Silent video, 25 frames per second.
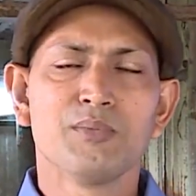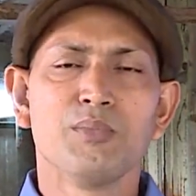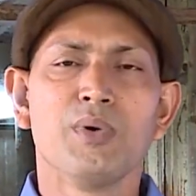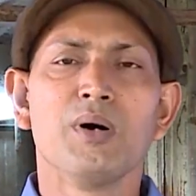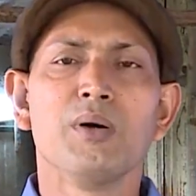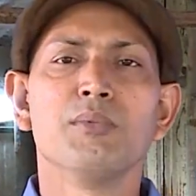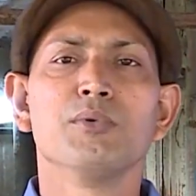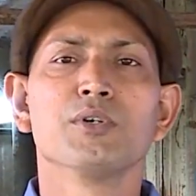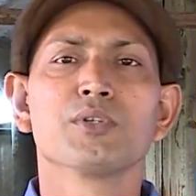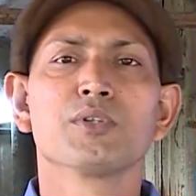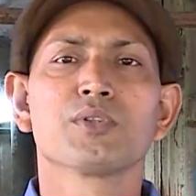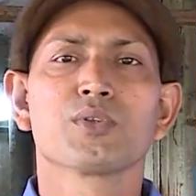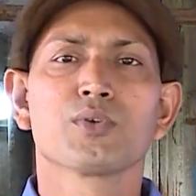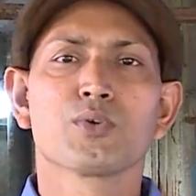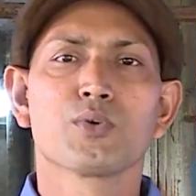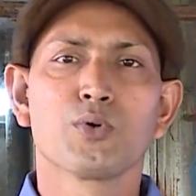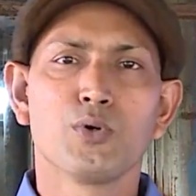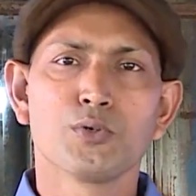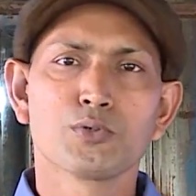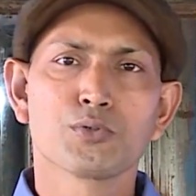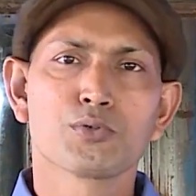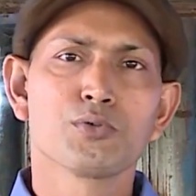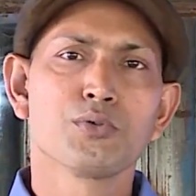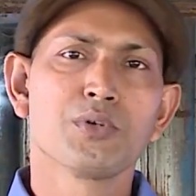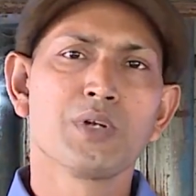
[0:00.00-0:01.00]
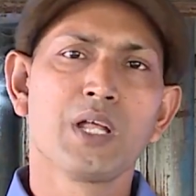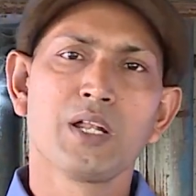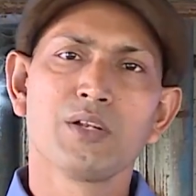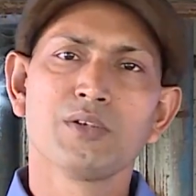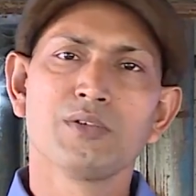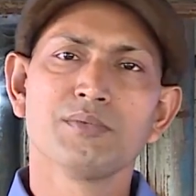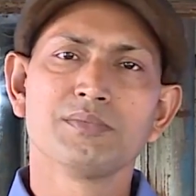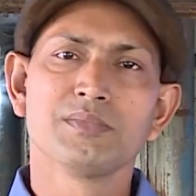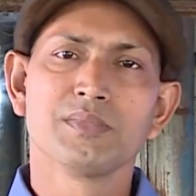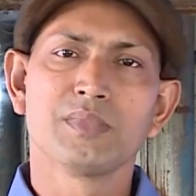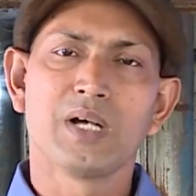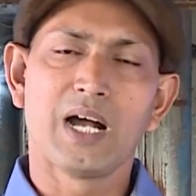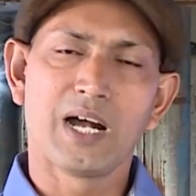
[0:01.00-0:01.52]
মোহাম্মদ খসরুল
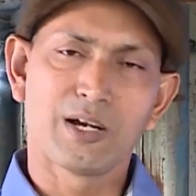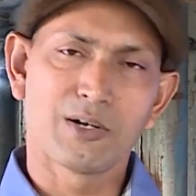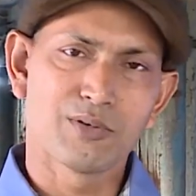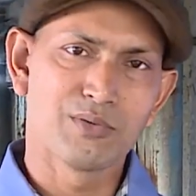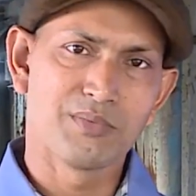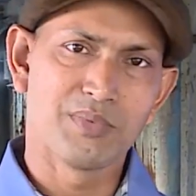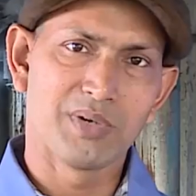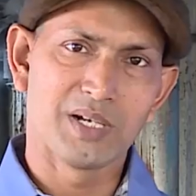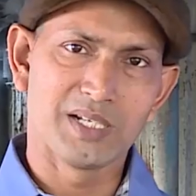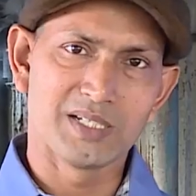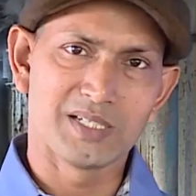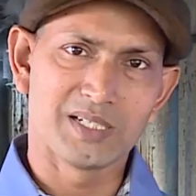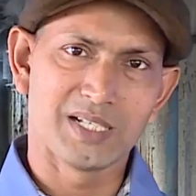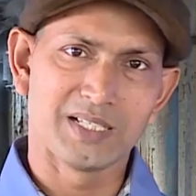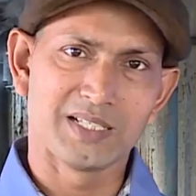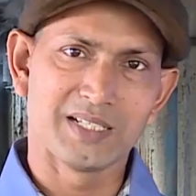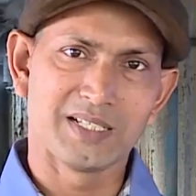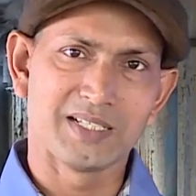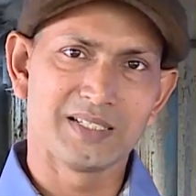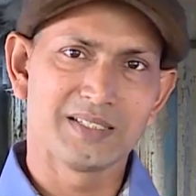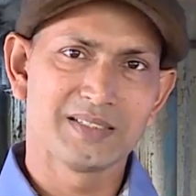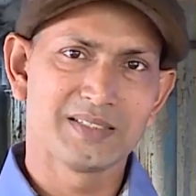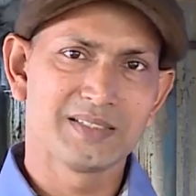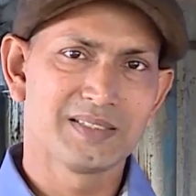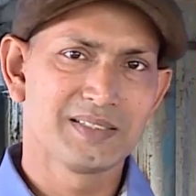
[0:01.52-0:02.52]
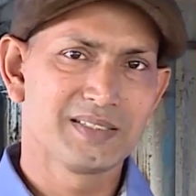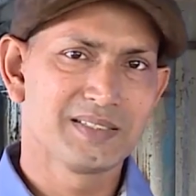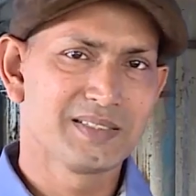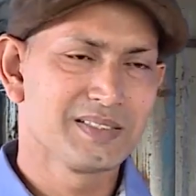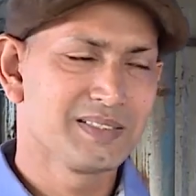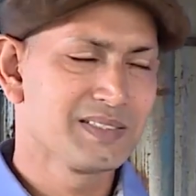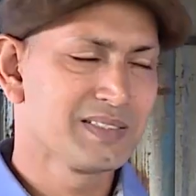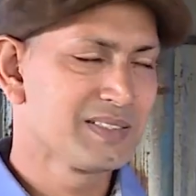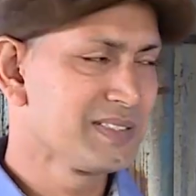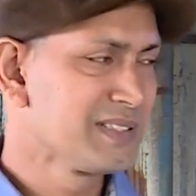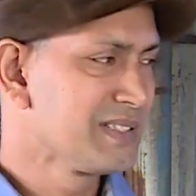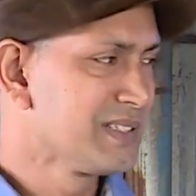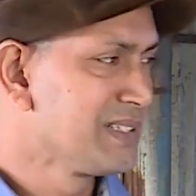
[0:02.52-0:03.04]
আলম আকুন ভাইয়ের সাথে
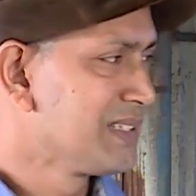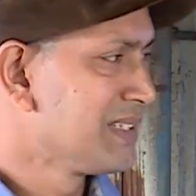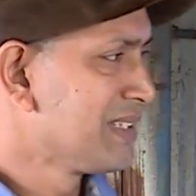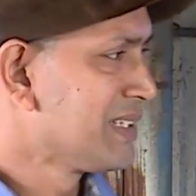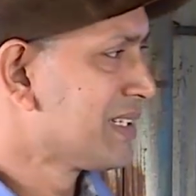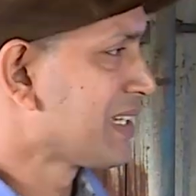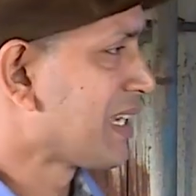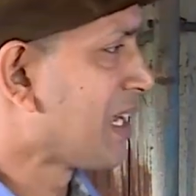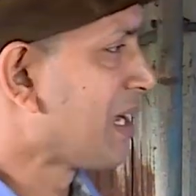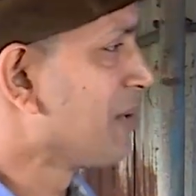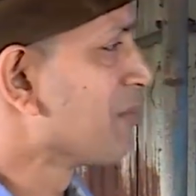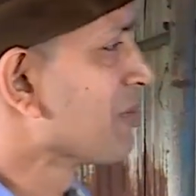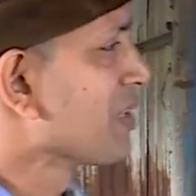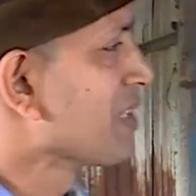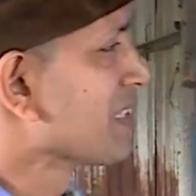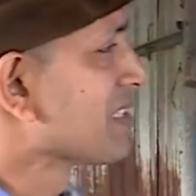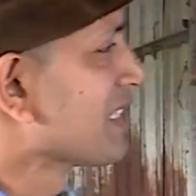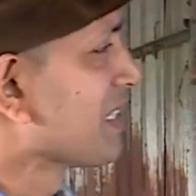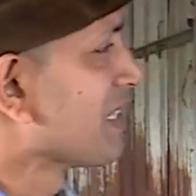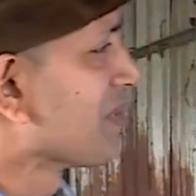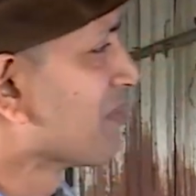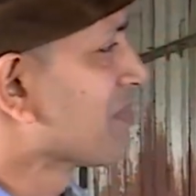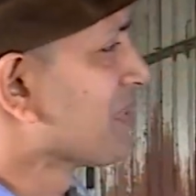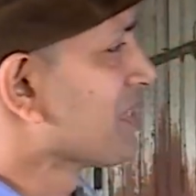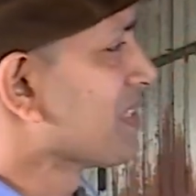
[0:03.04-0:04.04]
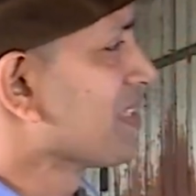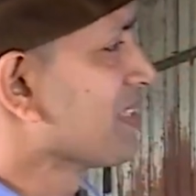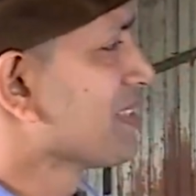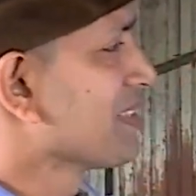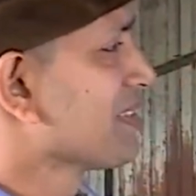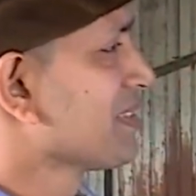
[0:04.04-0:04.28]
কেমন আছেন আপনি